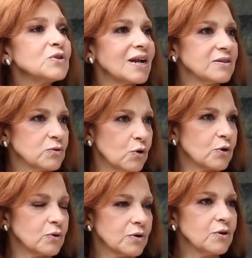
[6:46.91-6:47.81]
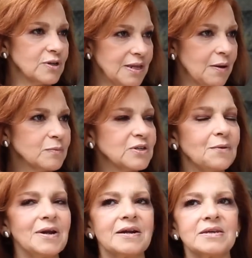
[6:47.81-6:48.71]
un trastorno, que ahorita vamos a
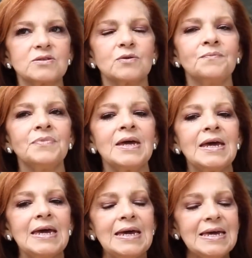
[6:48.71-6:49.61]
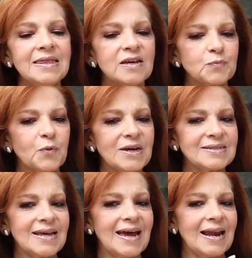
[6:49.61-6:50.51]
hablar de eso. Y
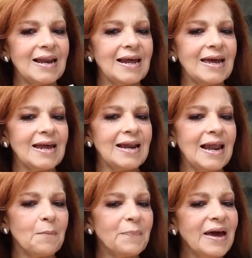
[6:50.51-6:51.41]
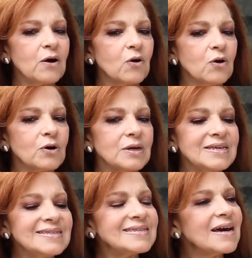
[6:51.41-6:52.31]
después el, apego,
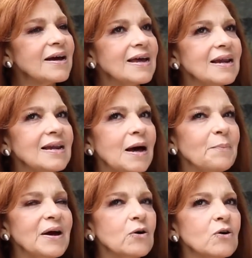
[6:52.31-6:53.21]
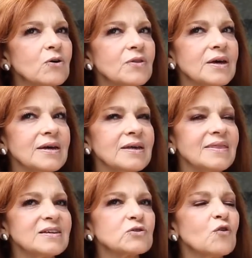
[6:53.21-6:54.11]
el apego eh,
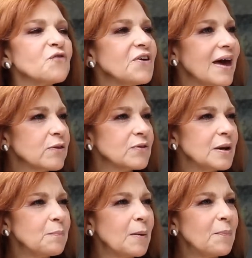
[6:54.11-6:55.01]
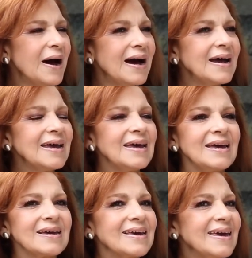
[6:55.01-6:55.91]
desconfiado del papá
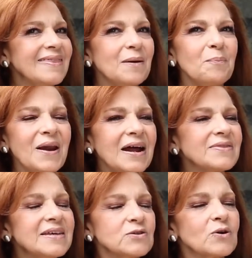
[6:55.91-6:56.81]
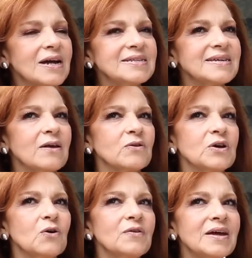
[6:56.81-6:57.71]
que de plan, desorganizado
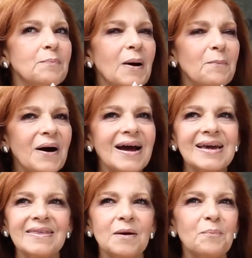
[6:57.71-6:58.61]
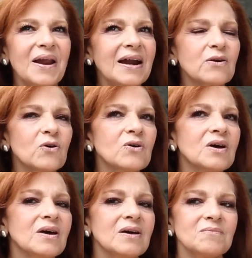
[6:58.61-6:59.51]
digo, del papá que de plano
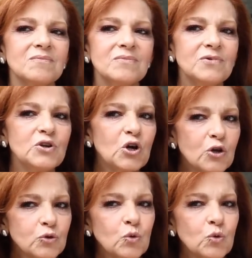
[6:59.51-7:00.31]
no